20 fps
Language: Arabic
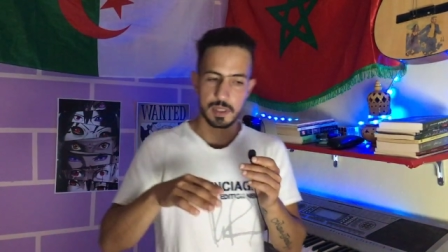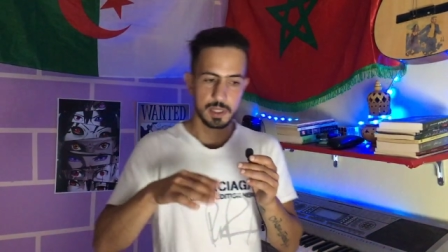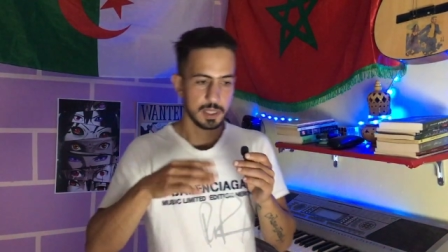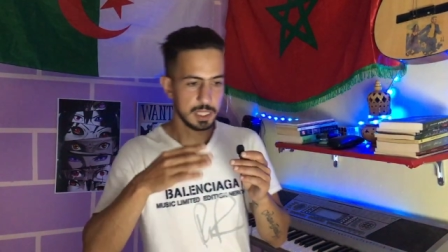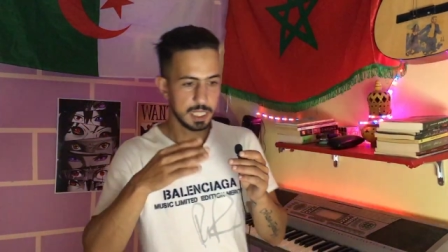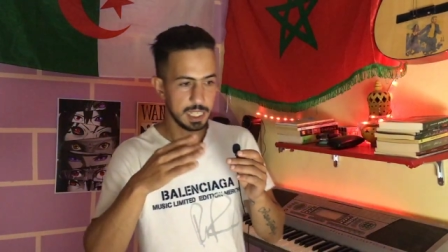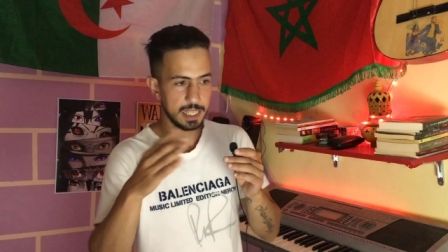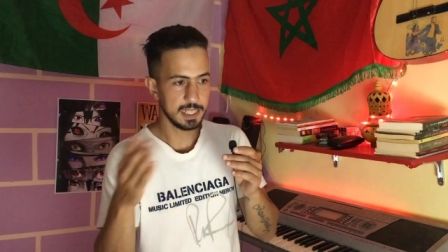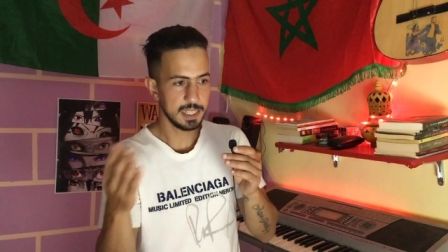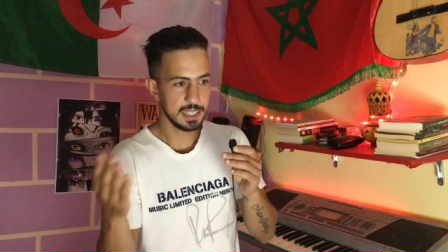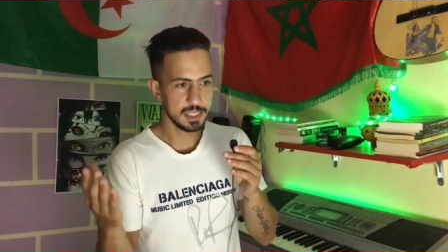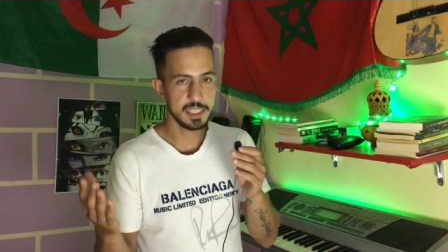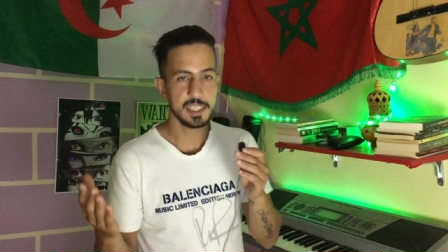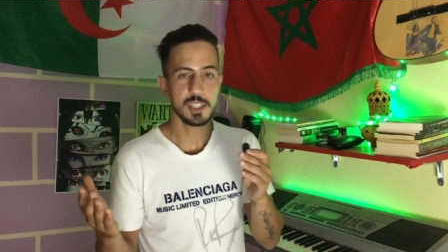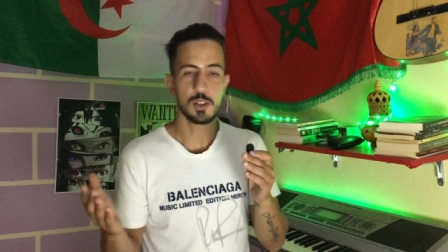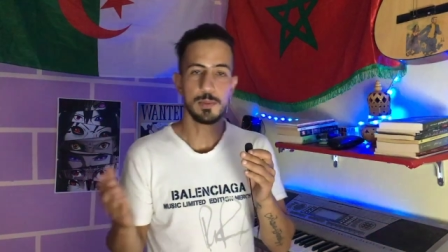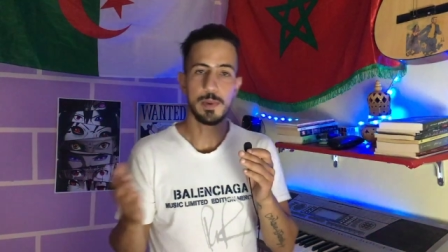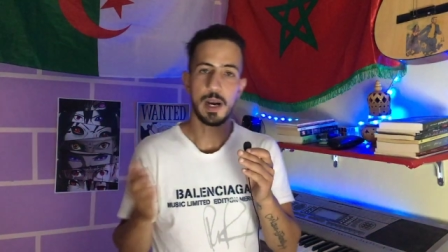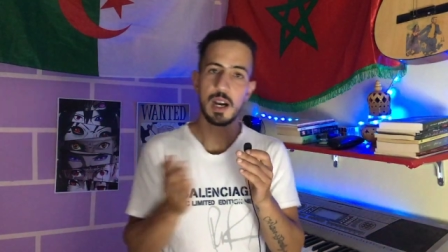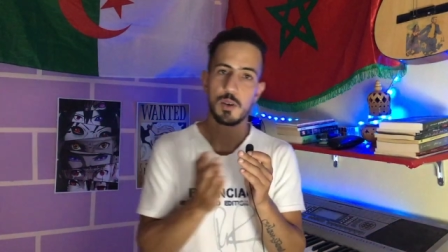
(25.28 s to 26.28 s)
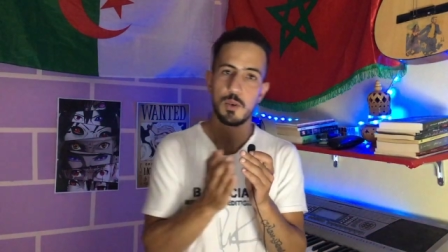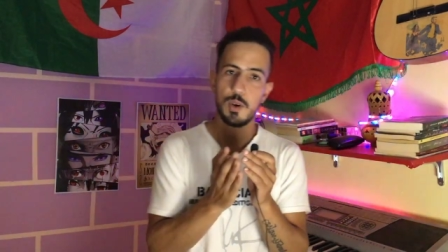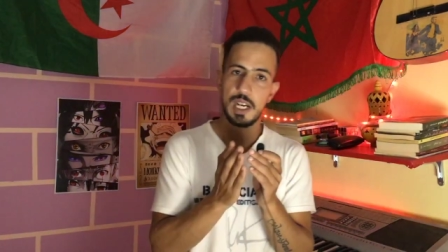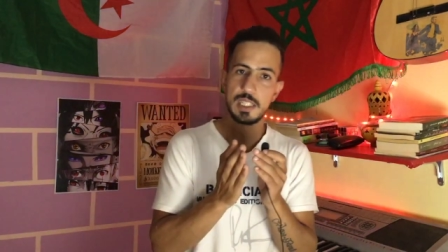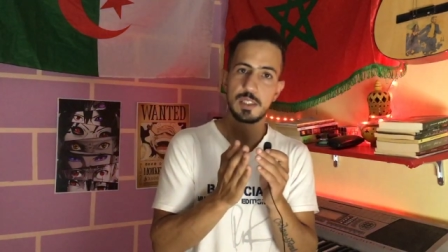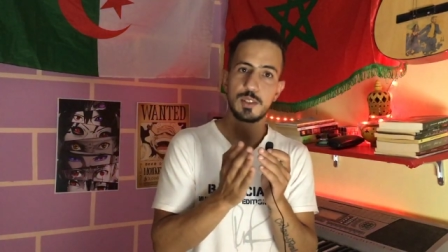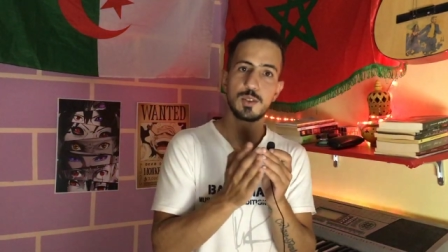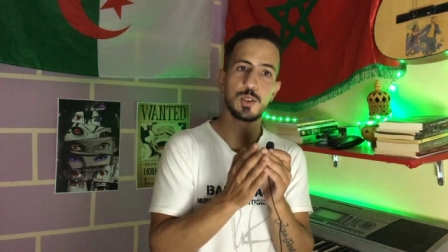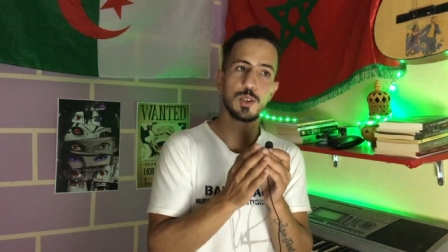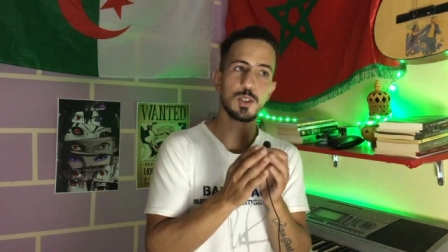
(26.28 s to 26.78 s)
كيديروا معك واحد
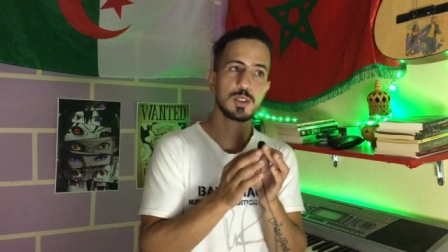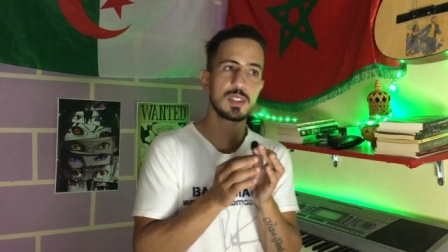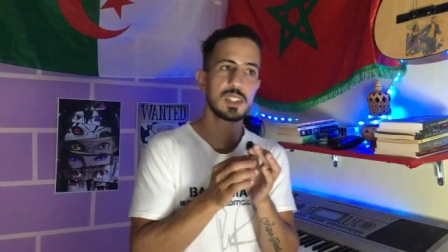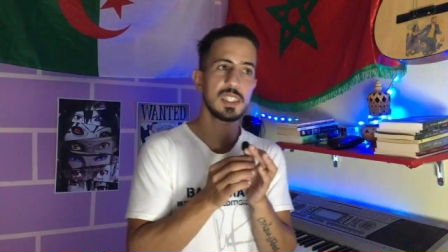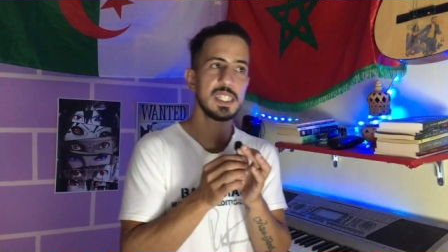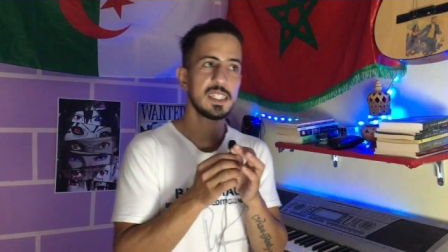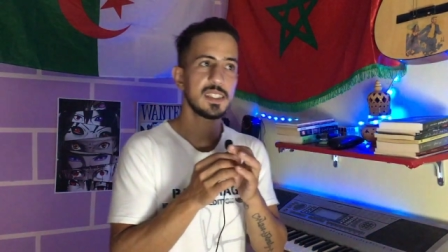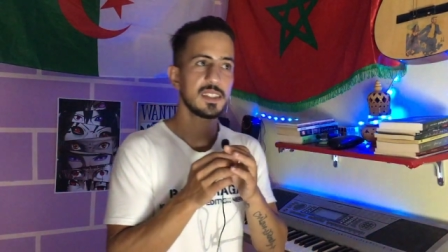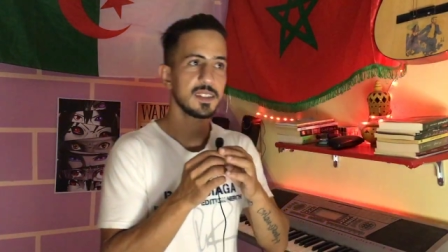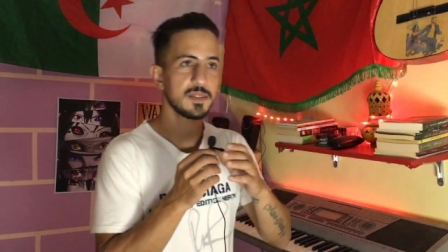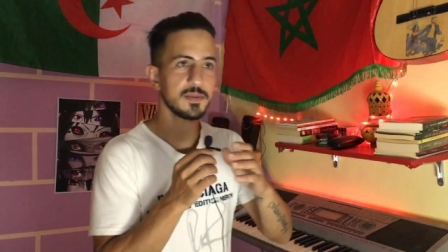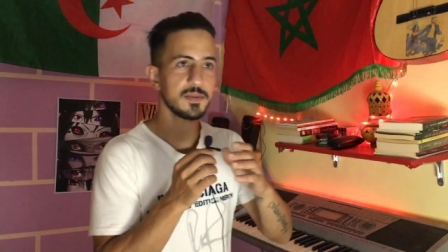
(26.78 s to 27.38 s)
الدوسي